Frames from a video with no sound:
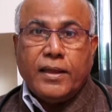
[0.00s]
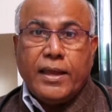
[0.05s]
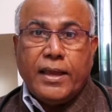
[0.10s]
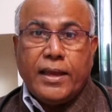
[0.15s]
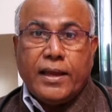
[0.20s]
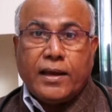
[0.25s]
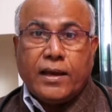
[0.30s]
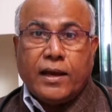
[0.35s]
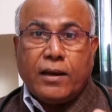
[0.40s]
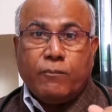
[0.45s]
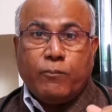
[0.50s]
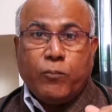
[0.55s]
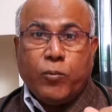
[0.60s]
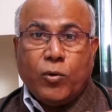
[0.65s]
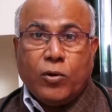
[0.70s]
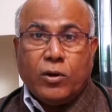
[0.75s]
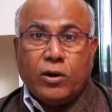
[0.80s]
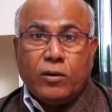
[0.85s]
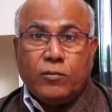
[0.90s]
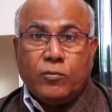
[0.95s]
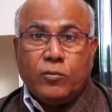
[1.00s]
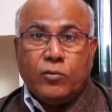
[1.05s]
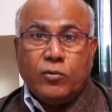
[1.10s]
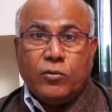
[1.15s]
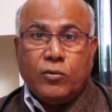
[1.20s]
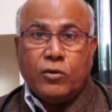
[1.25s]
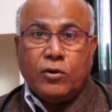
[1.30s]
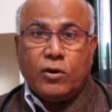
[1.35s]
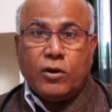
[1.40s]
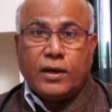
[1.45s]
ఈ కర్పూరం
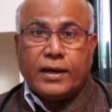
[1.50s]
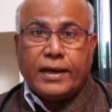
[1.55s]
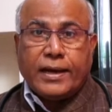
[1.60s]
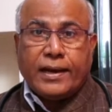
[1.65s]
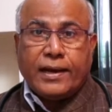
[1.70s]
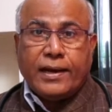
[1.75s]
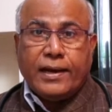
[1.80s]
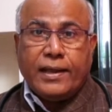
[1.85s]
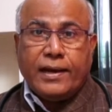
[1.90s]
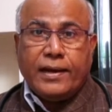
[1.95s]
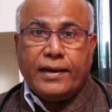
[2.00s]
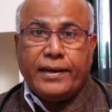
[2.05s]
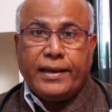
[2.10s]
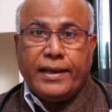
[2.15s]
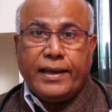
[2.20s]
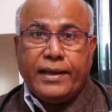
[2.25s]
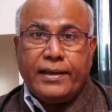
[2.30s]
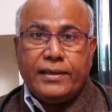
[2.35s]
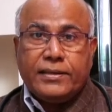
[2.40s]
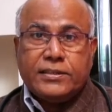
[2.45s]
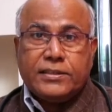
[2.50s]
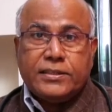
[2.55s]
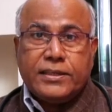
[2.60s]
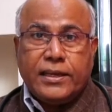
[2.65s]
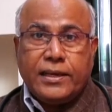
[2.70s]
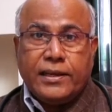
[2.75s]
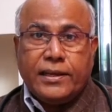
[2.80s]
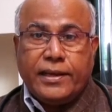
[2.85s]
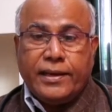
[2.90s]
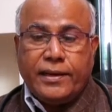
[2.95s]
నూనెలో కరగాలంటే ఈ
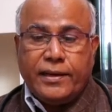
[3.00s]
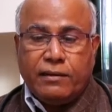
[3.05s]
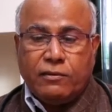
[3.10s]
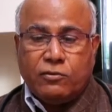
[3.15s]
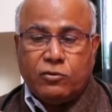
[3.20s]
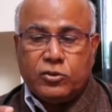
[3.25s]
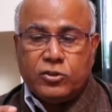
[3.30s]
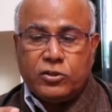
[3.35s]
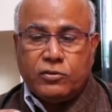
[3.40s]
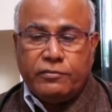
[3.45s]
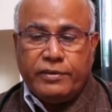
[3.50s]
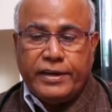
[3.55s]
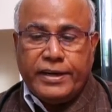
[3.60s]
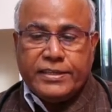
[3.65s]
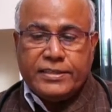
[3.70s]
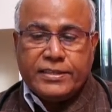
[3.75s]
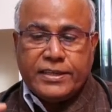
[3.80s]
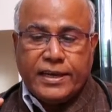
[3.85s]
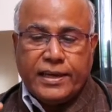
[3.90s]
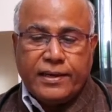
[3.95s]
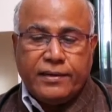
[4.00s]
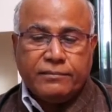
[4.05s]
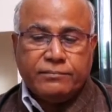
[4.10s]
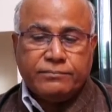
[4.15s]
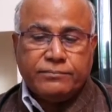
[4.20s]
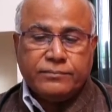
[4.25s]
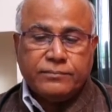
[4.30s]
స్టీల్ గిన్నెని కొంచెం వేడి చేయాలి